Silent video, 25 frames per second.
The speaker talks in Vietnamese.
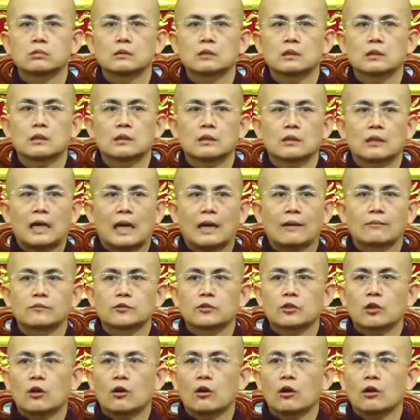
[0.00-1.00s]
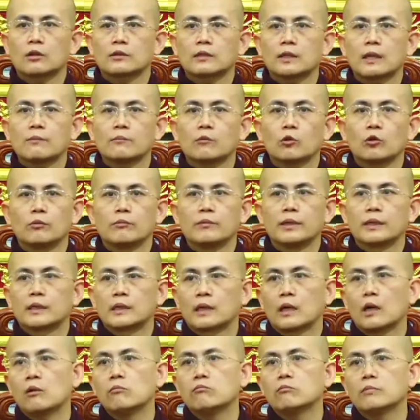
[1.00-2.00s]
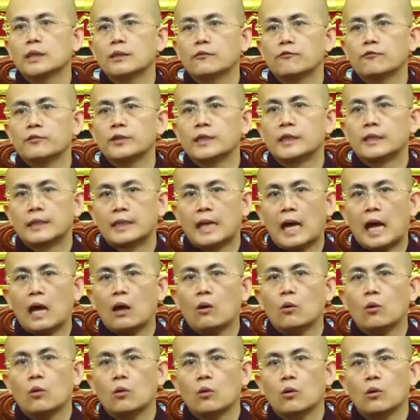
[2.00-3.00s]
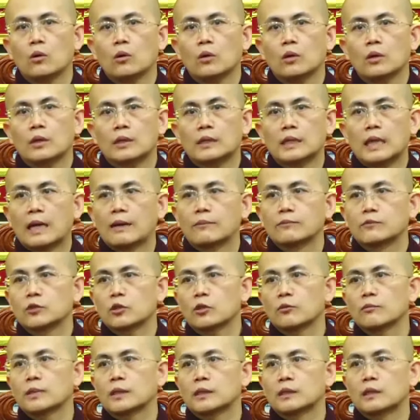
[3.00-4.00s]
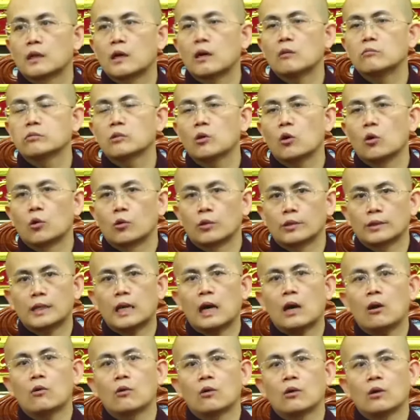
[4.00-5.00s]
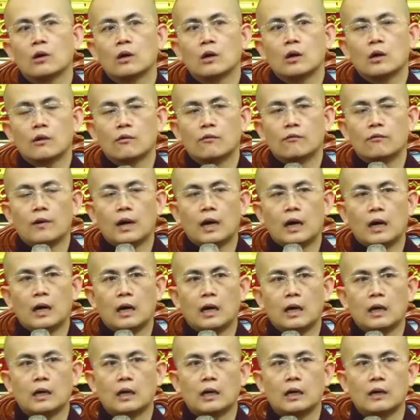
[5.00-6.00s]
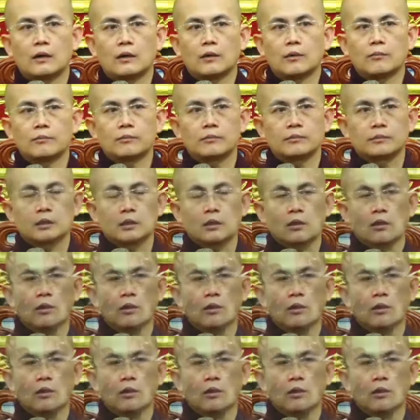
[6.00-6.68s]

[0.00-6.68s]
làm cho tâm của mình không bị phiền não làm cho mình không khổ đau và có